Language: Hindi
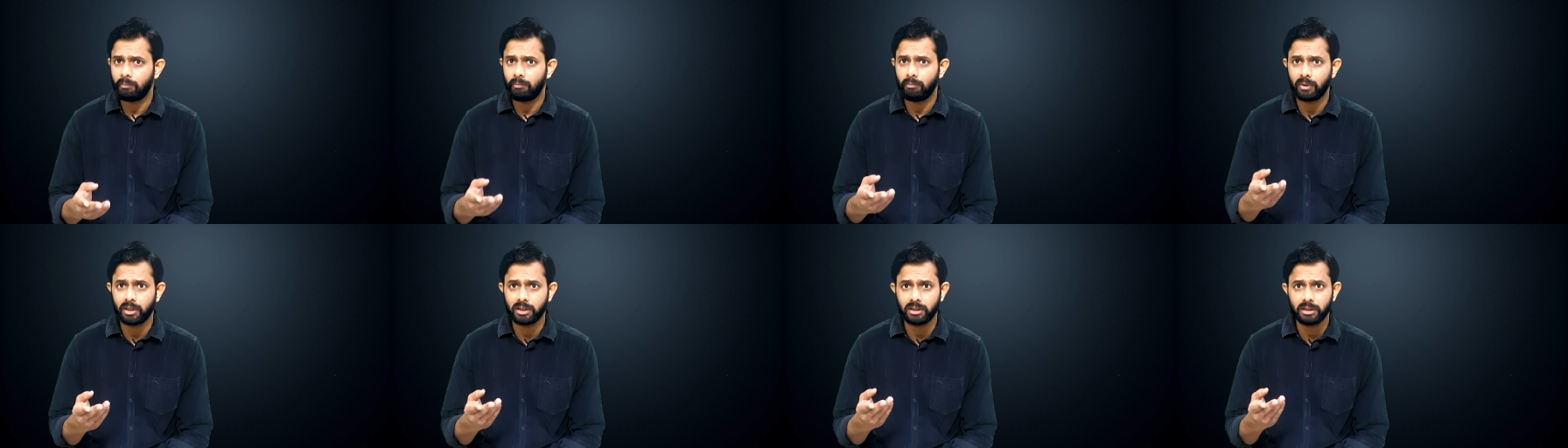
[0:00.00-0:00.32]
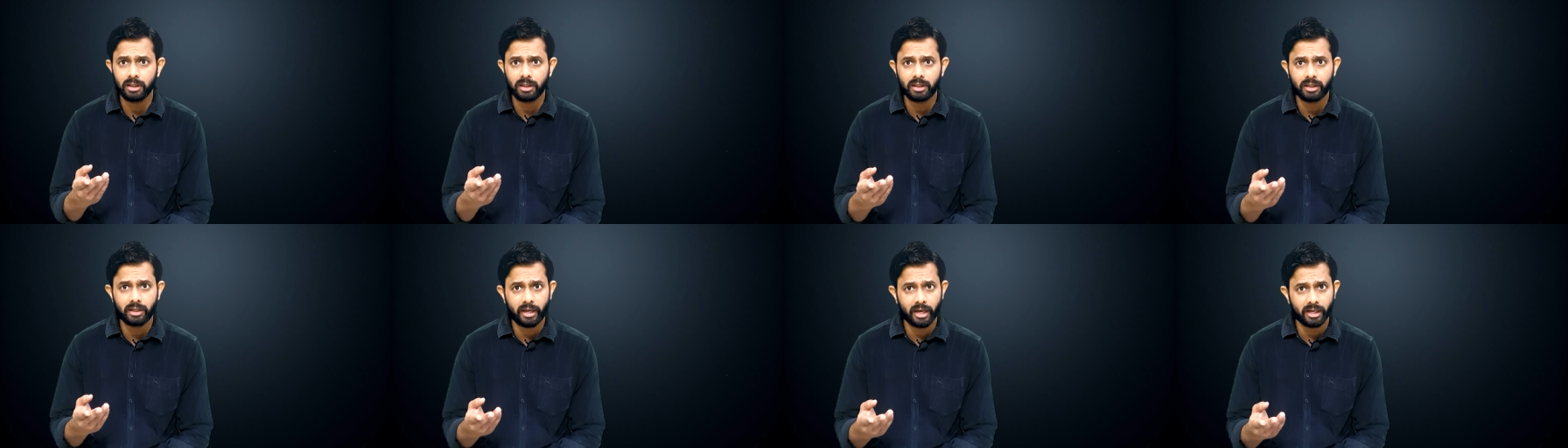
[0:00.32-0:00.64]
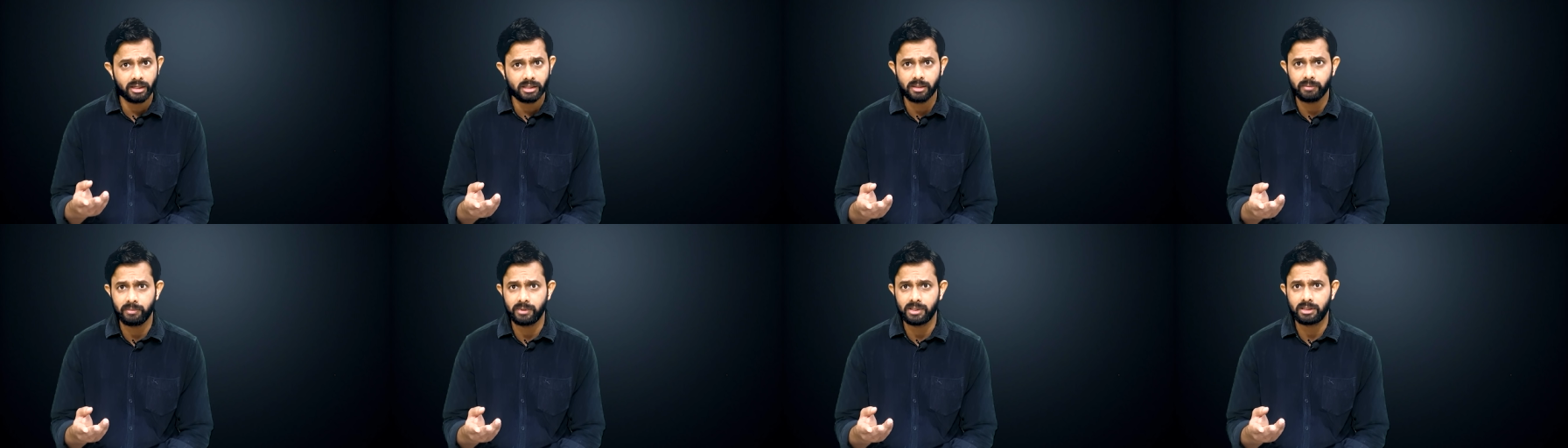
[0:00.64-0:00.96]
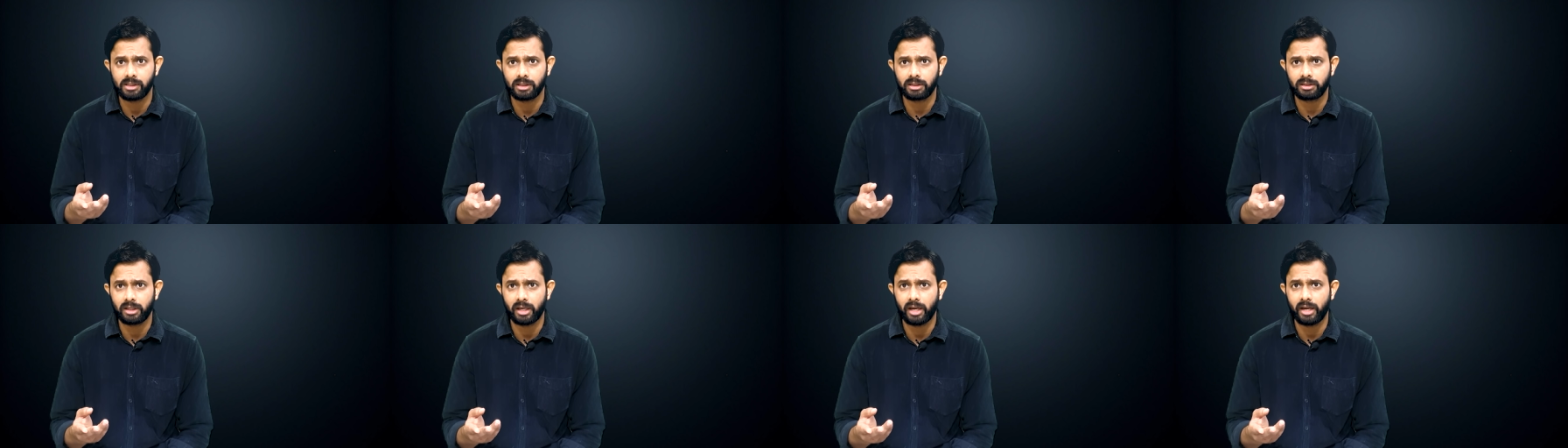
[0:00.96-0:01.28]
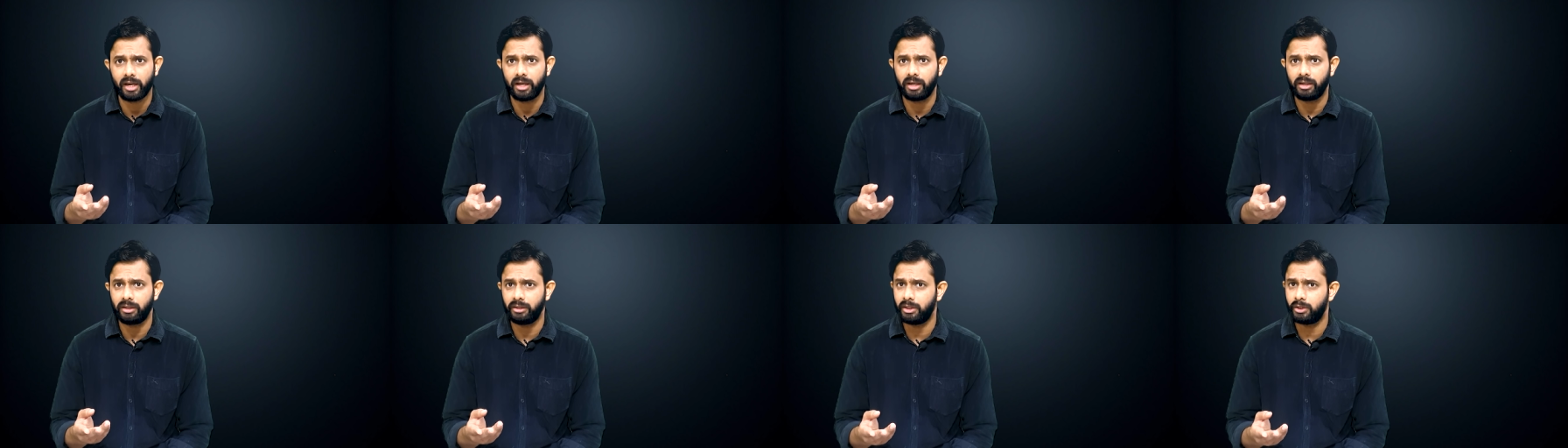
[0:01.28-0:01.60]
मंदिर कैसे बन सकता
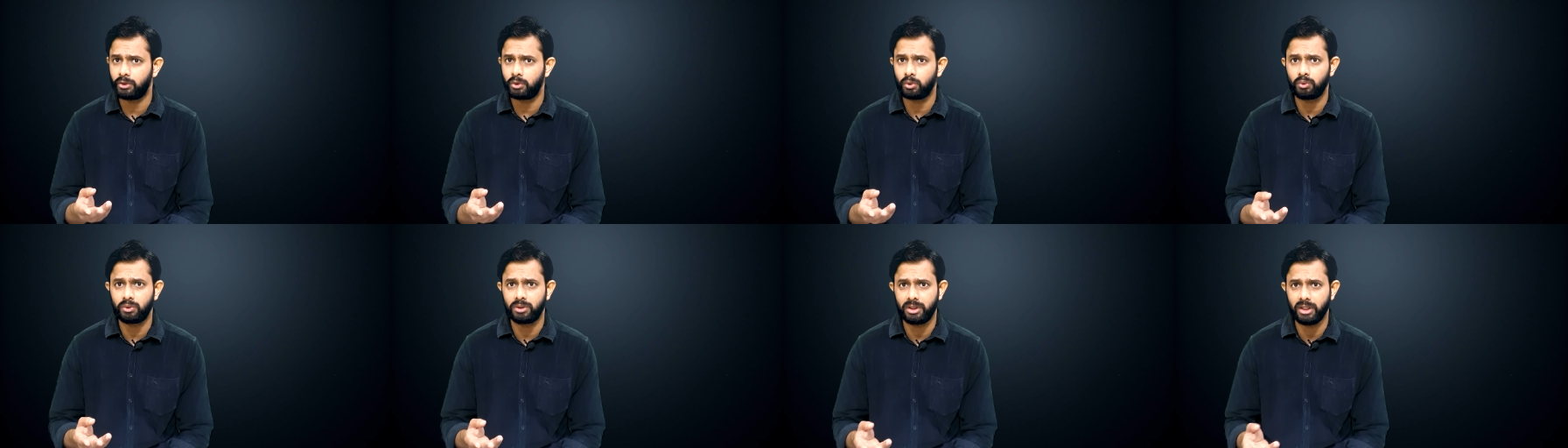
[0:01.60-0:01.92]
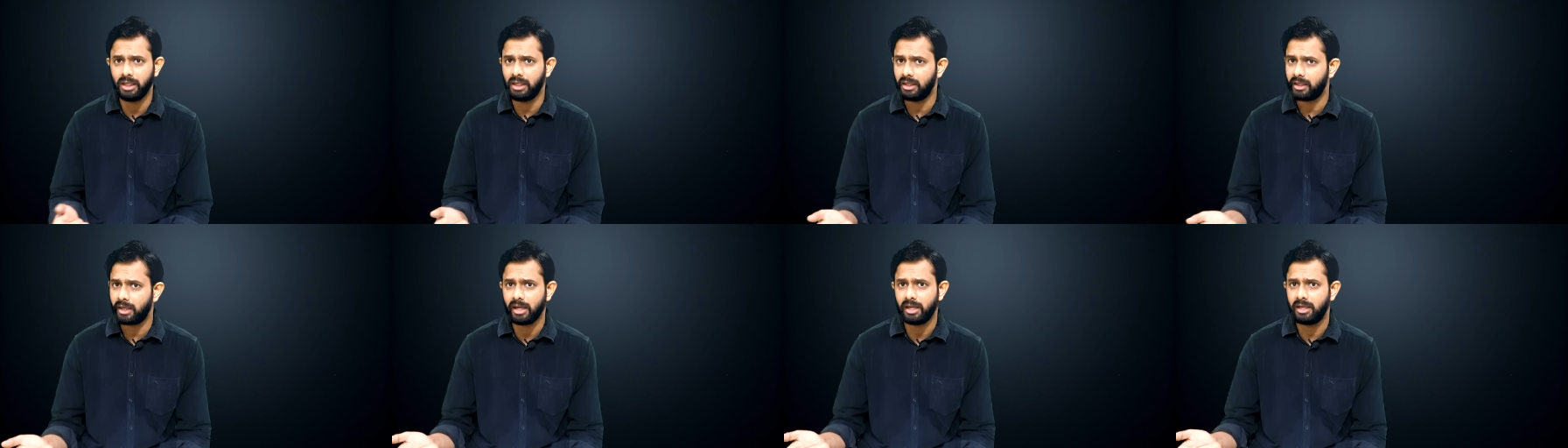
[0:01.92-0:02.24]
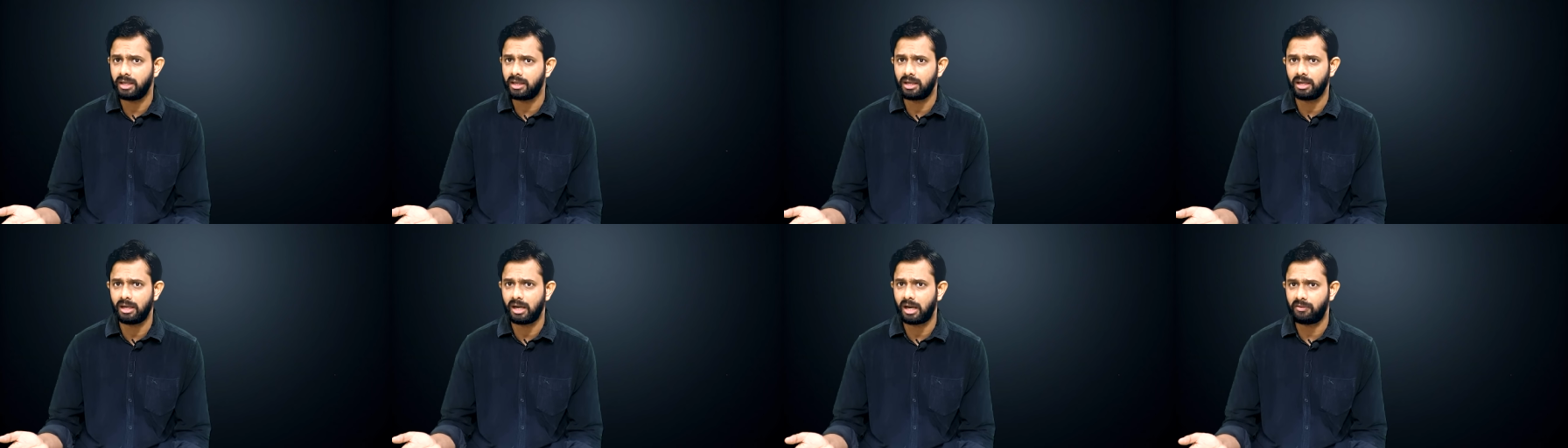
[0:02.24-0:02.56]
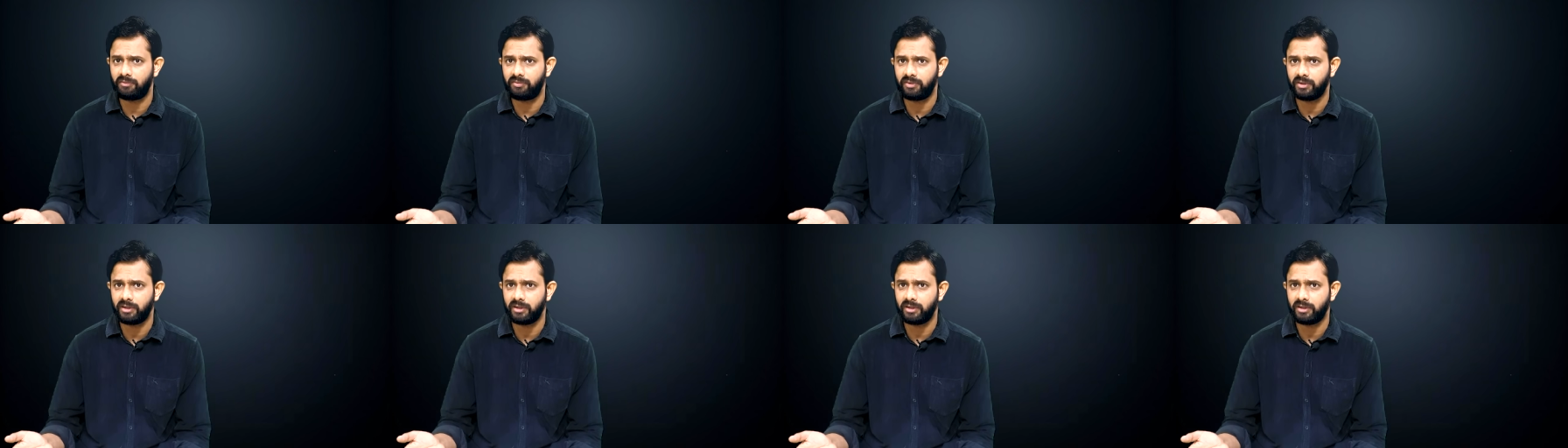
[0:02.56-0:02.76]
है ये तो दीन के ही खिलाफ है